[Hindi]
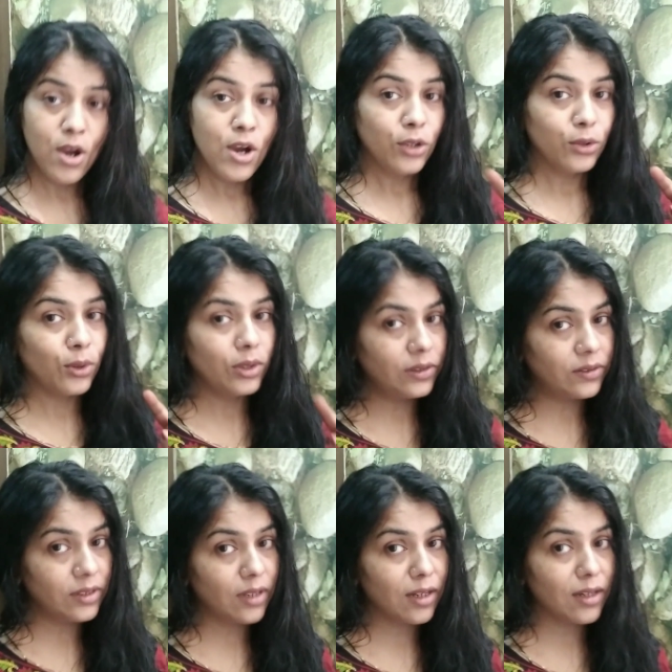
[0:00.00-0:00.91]
तो इसी
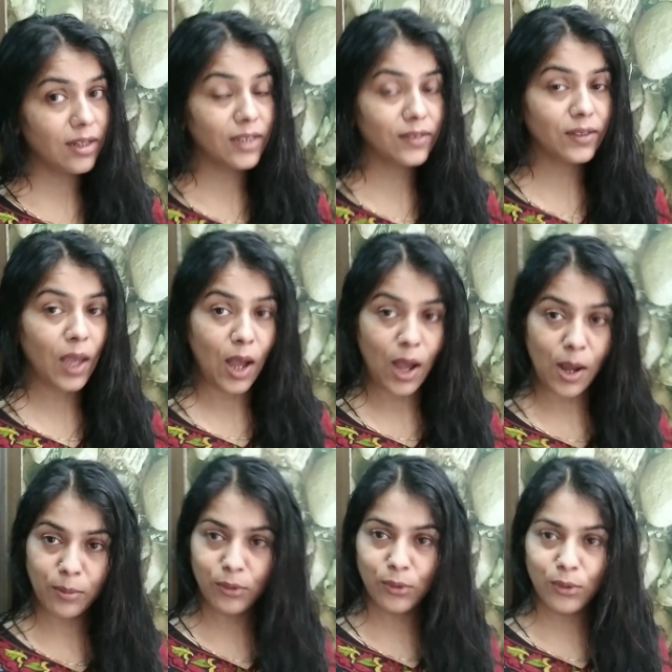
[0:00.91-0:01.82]
तरीके से
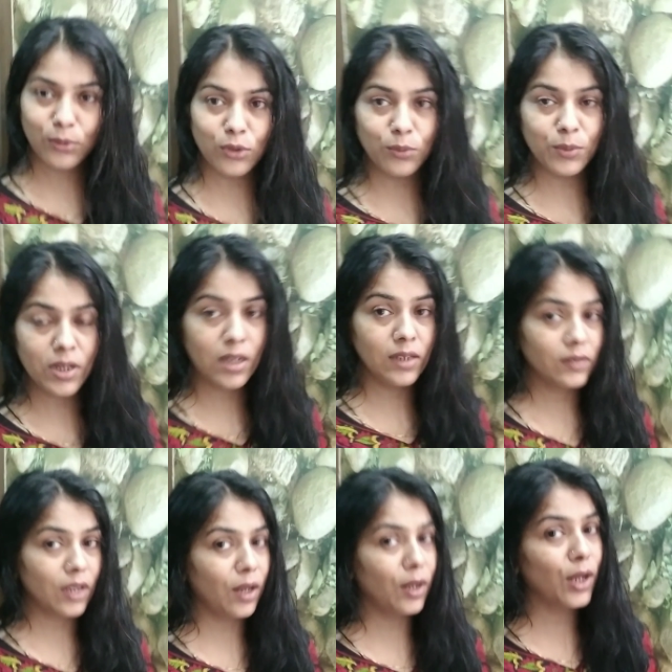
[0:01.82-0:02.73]
आप लोगों को भी इस
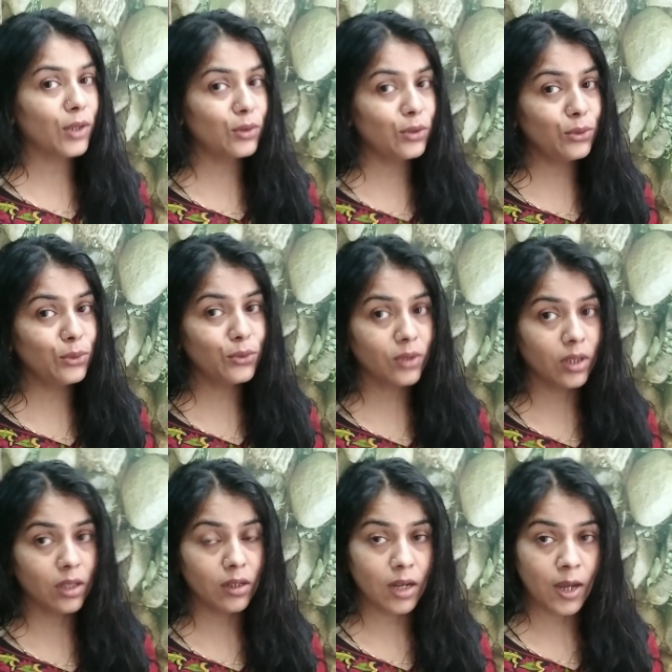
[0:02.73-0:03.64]
हिना को यूज़
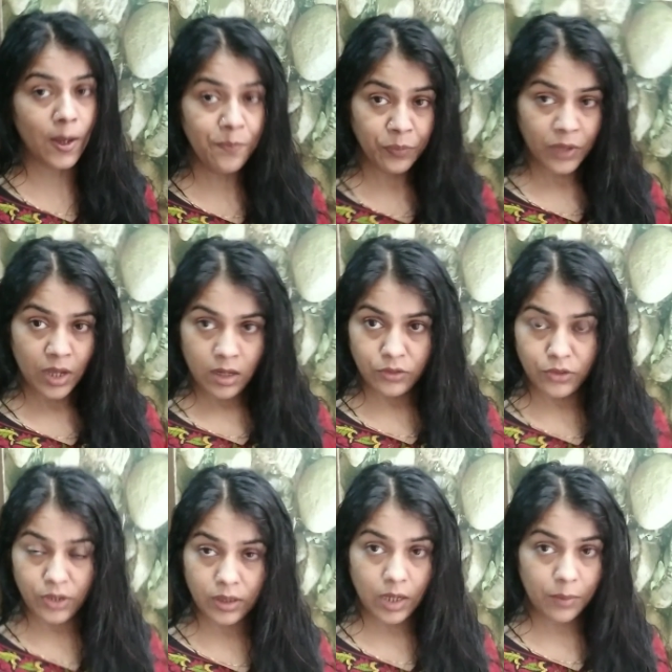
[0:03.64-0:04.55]
करना है
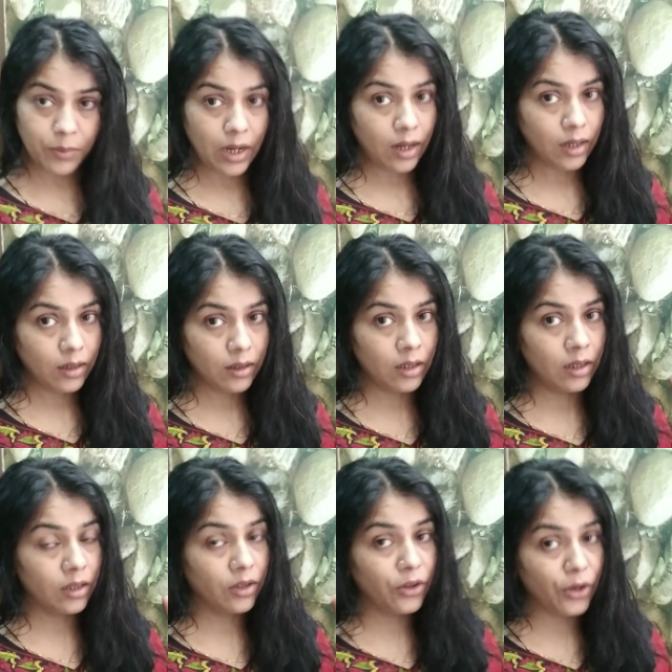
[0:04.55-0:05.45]
जिनके बाल
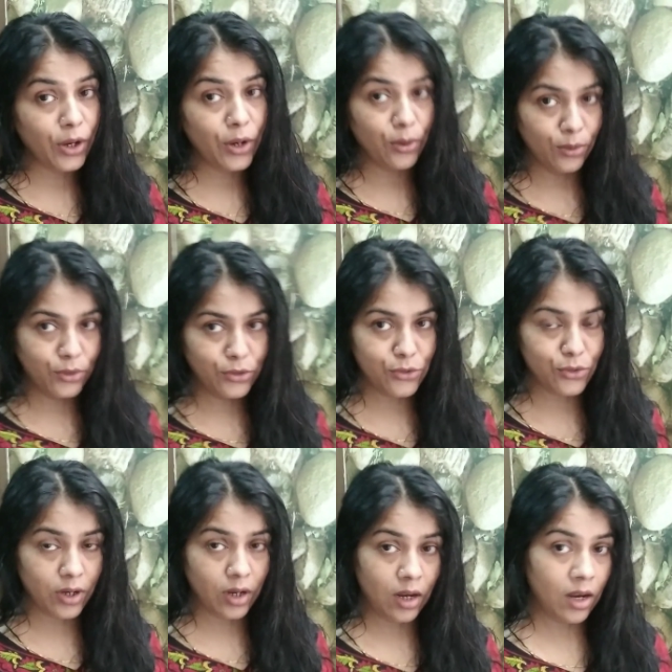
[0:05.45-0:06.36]
ग्रे हो
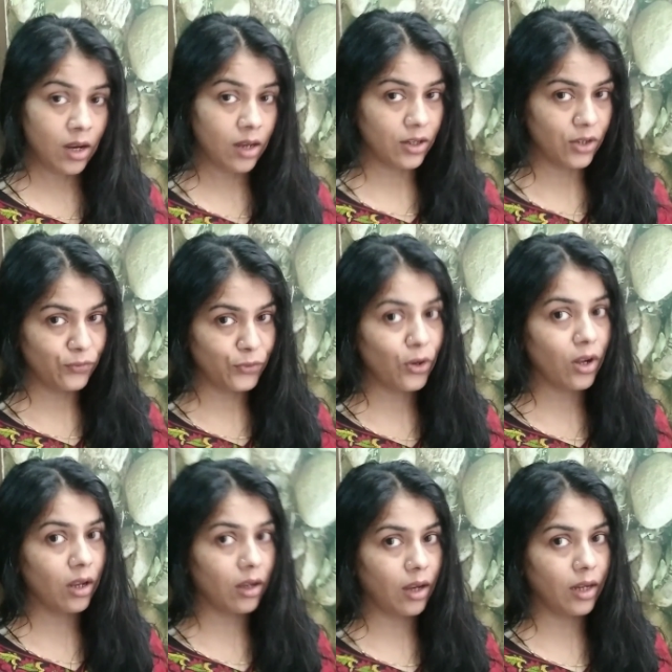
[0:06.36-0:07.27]
चुके हैं अगर वो
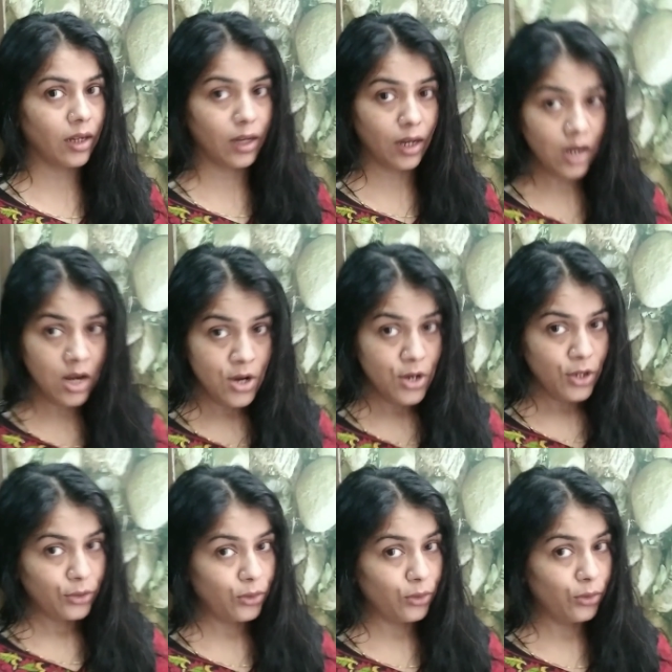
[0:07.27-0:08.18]
लगाएंगे
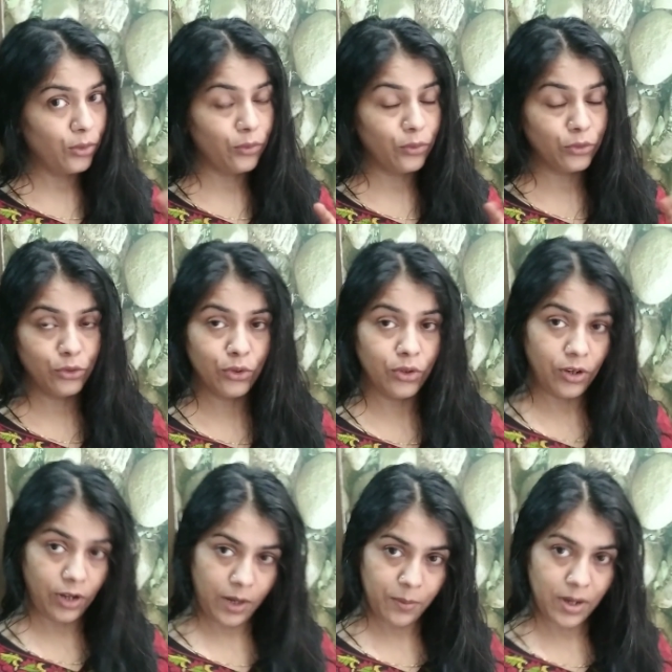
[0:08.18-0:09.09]
तो जो
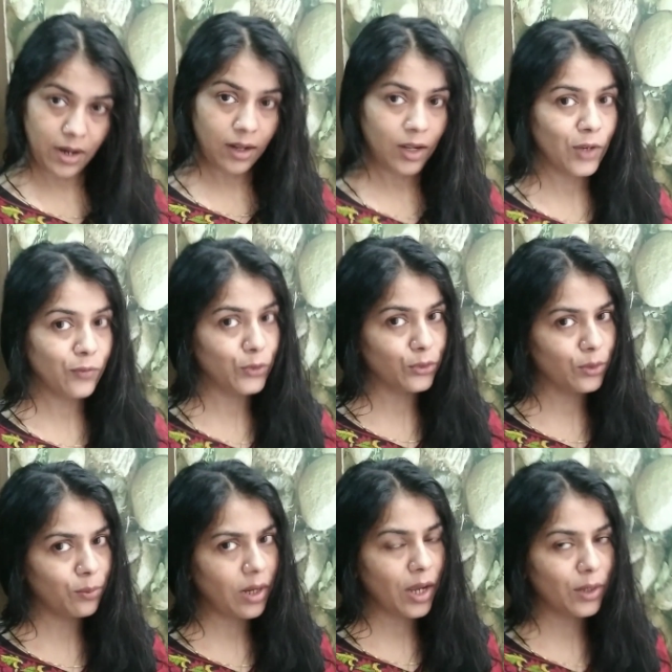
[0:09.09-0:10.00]
ग्रे बाल हैं वो तो
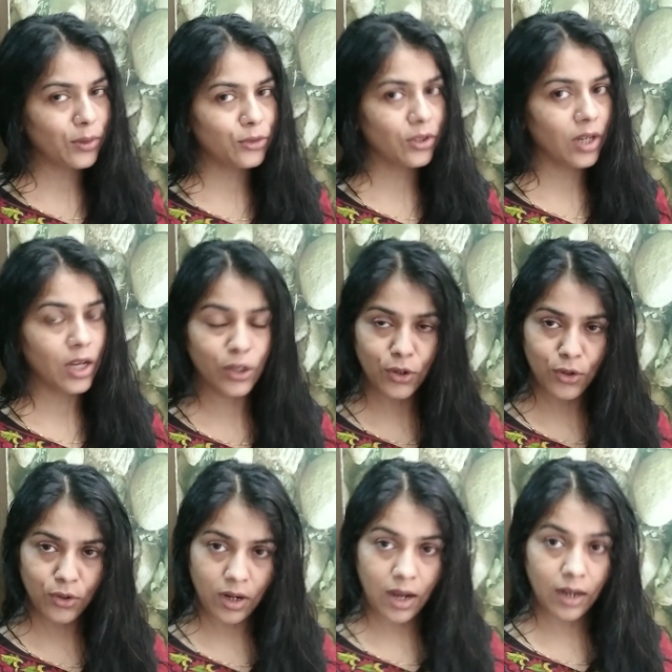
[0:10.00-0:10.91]
ब्लैक हो जाएंगे और
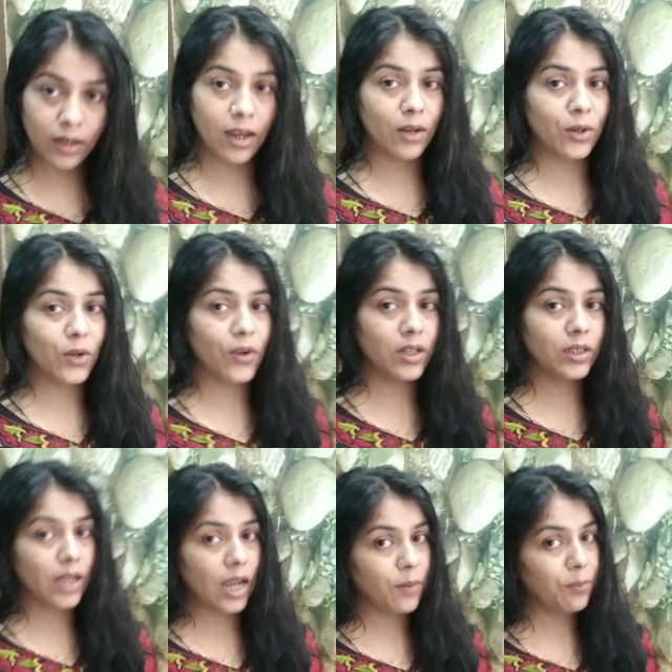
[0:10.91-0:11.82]
आगे आने वाले
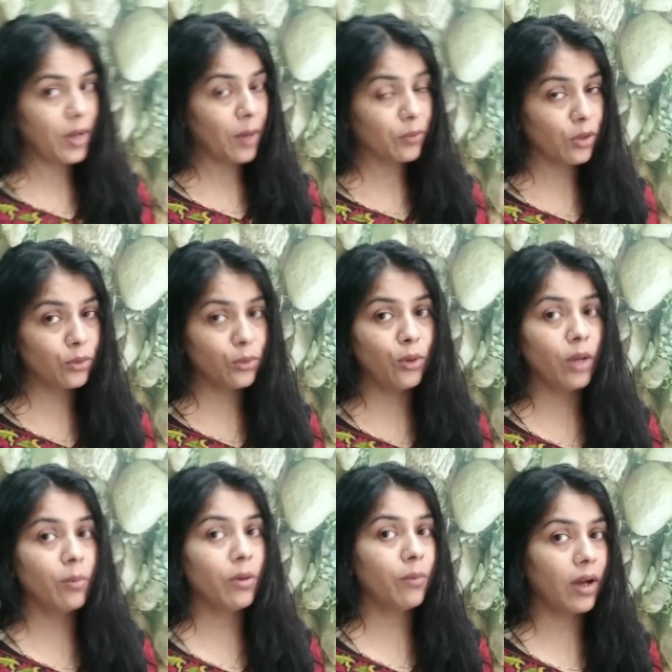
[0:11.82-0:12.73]
टाइम में आपके कोई
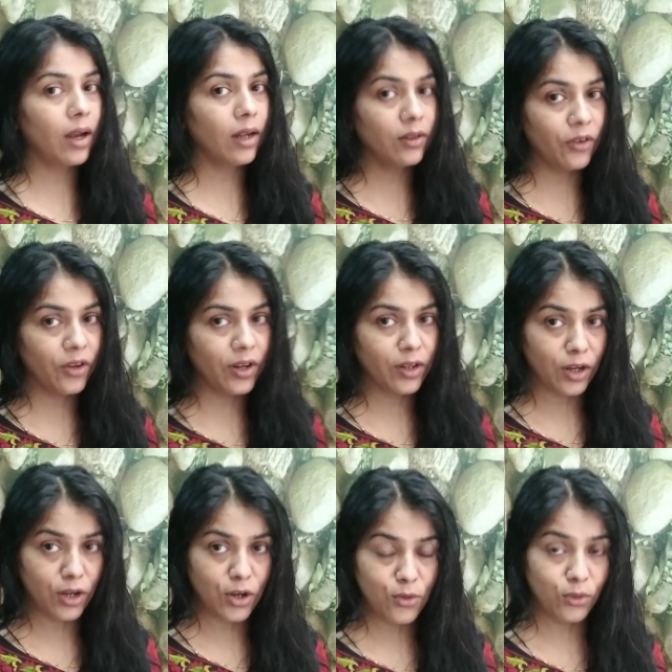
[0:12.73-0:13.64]
भी बाल ग्रे
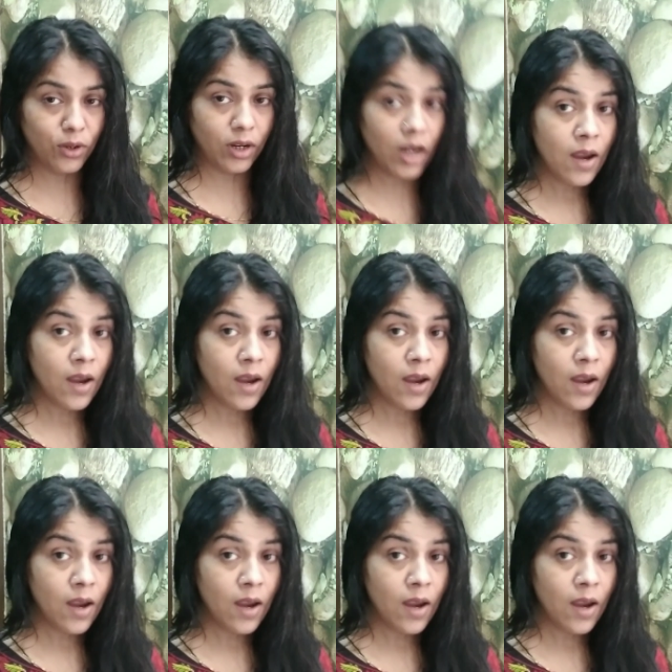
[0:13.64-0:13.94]
नहीं होंगे